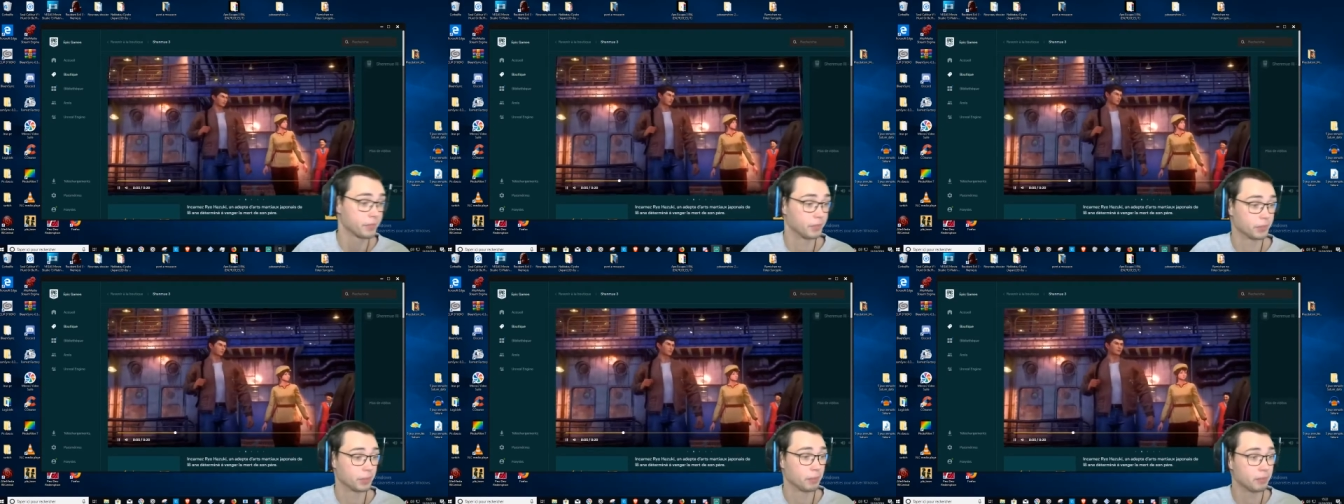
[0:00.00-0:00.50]

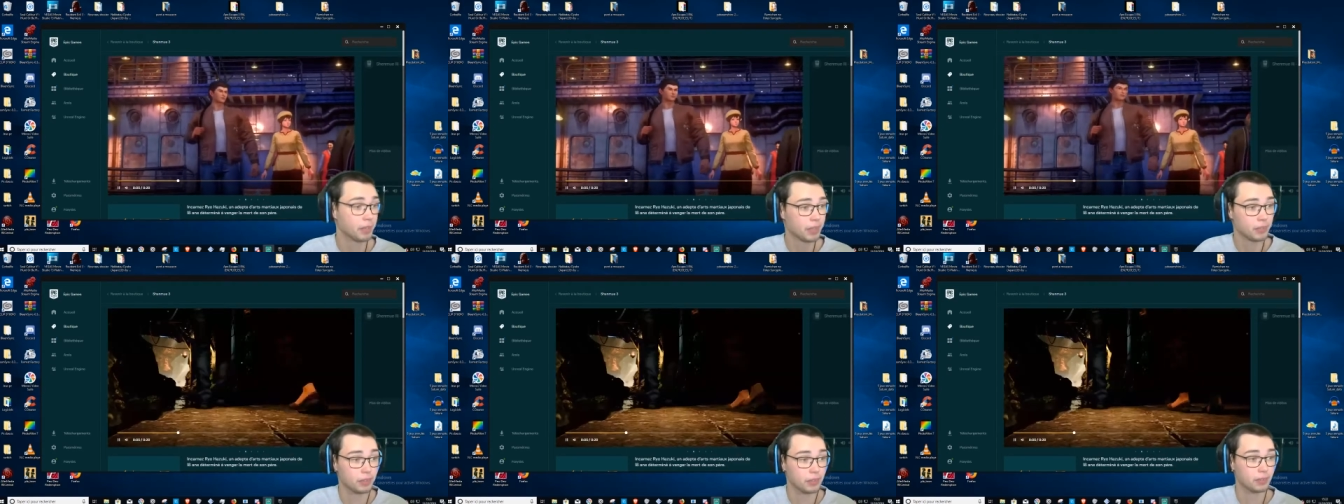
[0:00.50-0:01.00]
donc après voilà
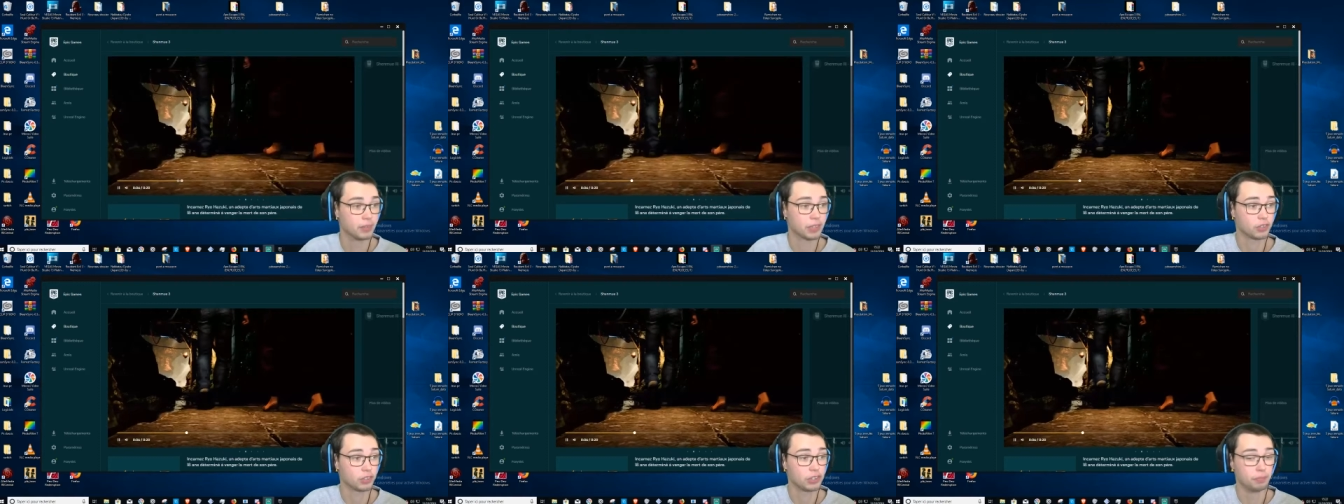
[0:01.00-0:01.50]
quoi, on
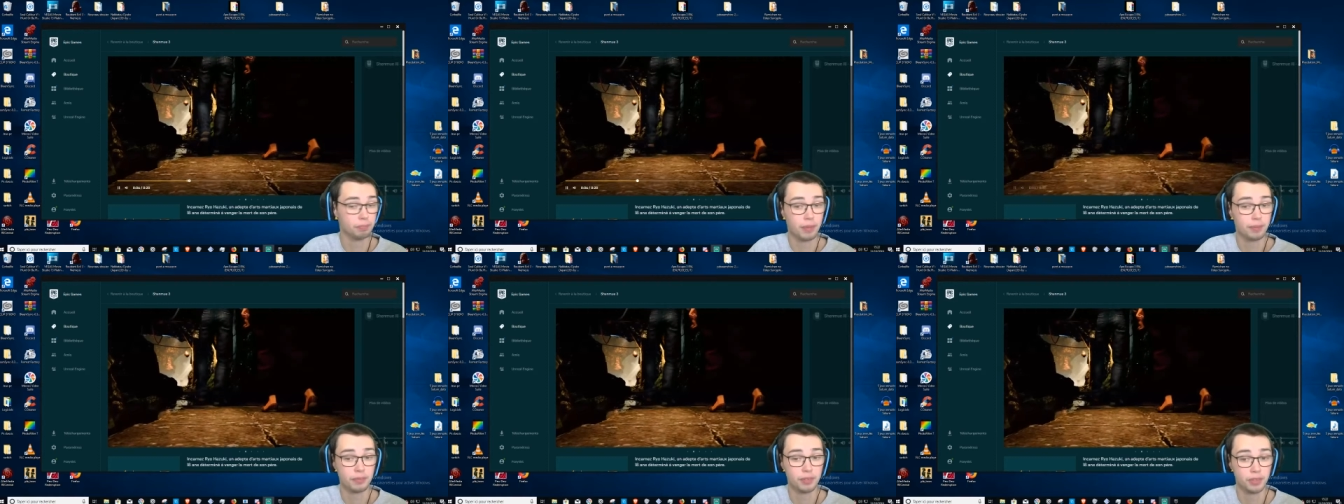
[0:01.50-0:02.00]
attendait une
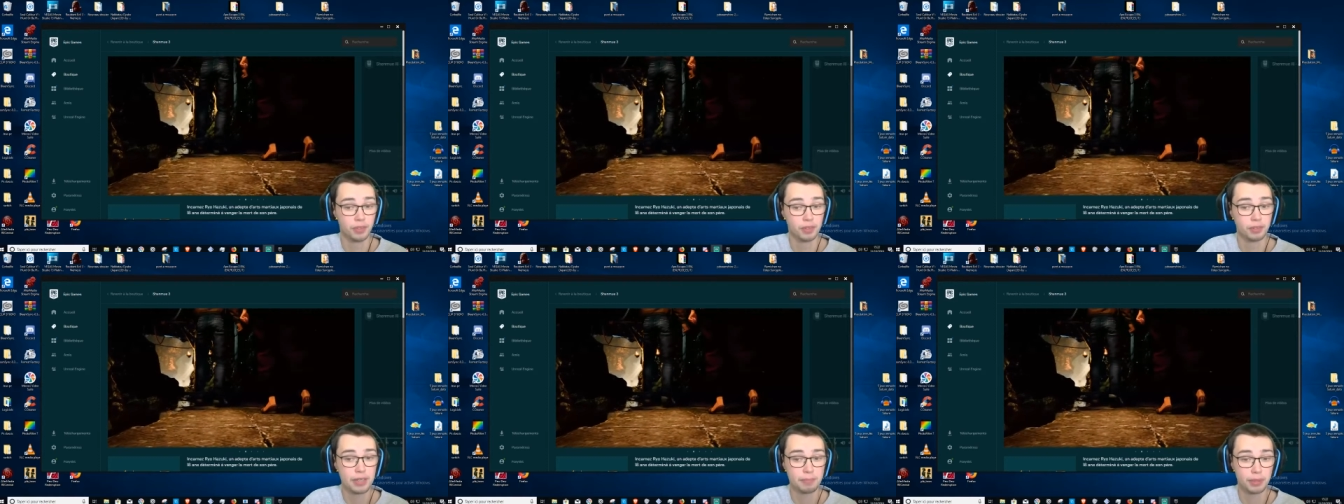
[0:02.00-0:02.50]
bonne,
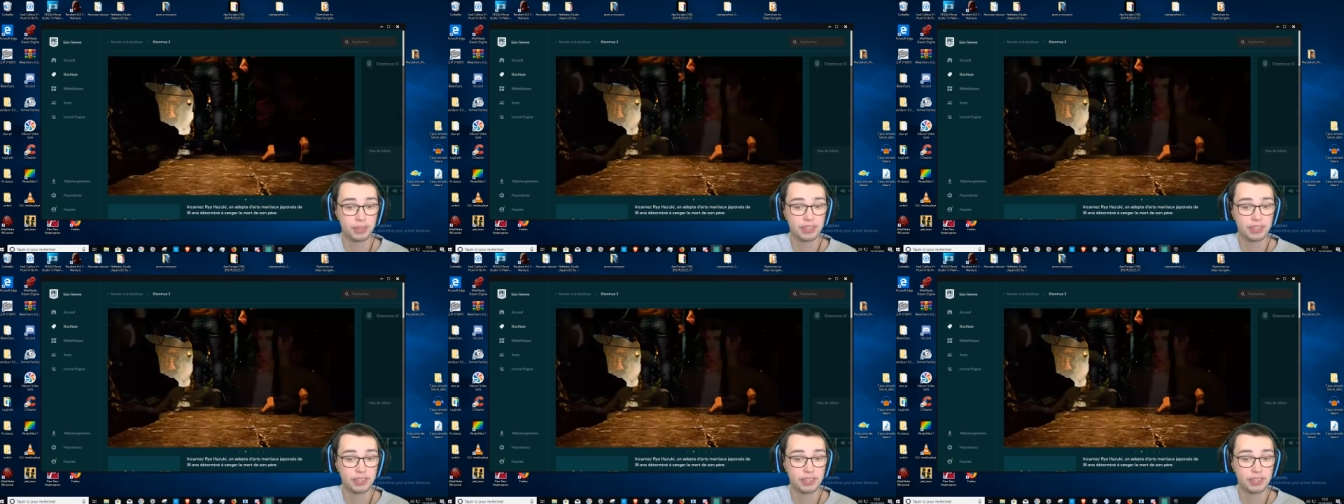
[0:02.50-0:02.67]
euh, ouais, une bonne